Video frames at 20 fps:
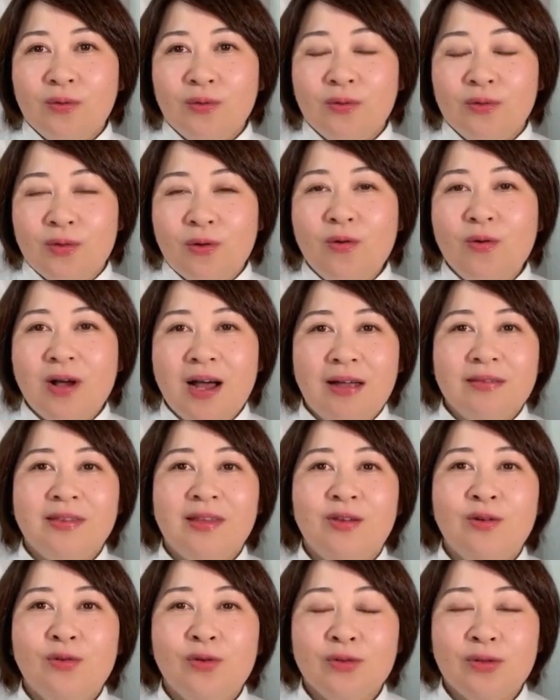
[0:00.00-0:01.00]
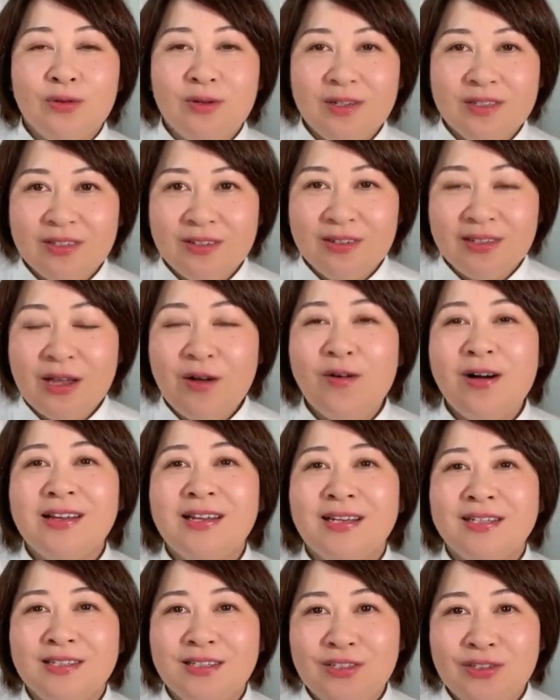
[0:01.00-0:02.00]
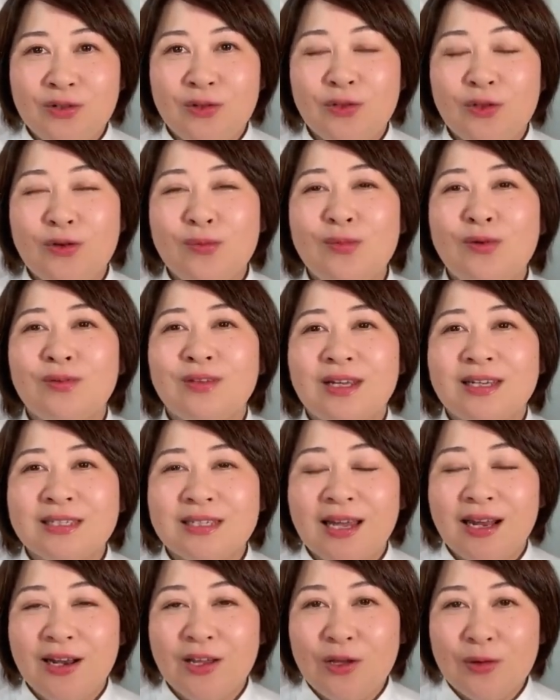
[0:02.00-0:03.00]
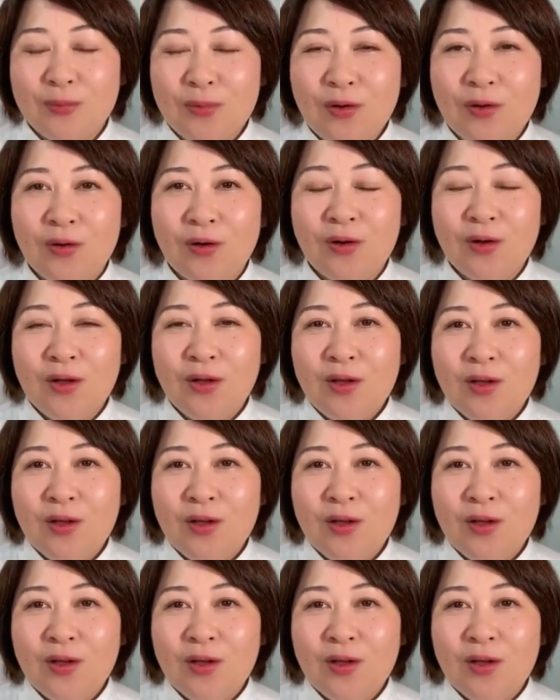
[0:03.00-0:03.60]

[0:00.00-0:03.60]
どうかっていうことについてお話ししようと思うんですけれども、